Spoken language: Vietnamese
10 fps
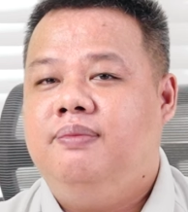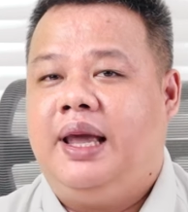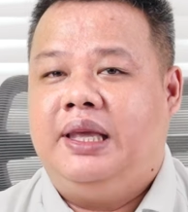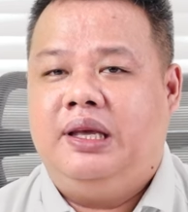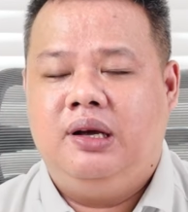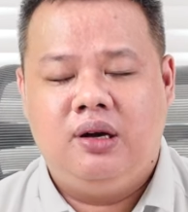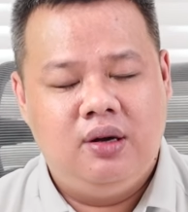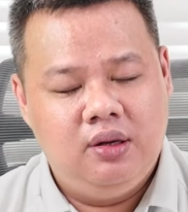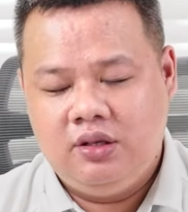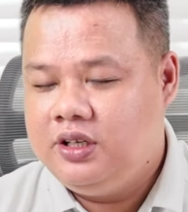mảnh
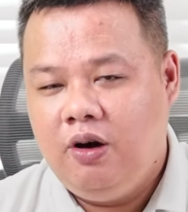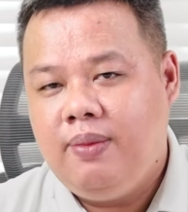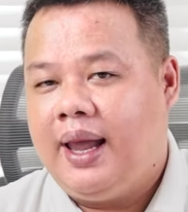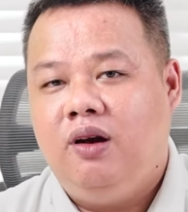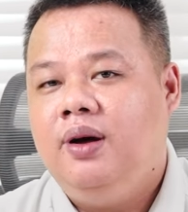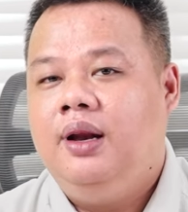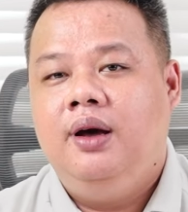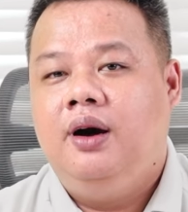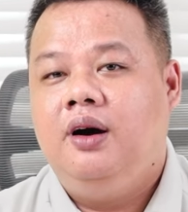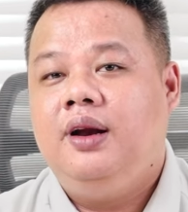siêu mảnh luôn
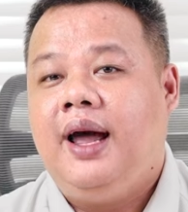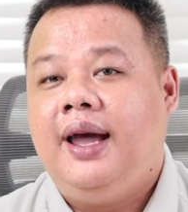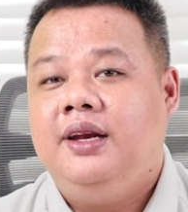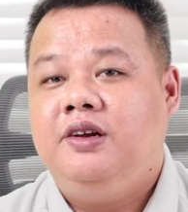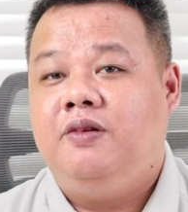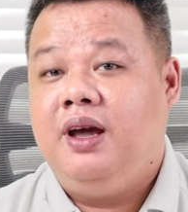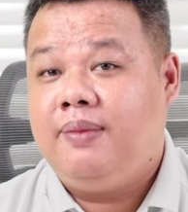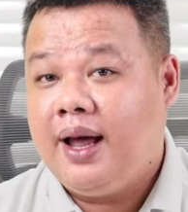hơn 2 triệu điểm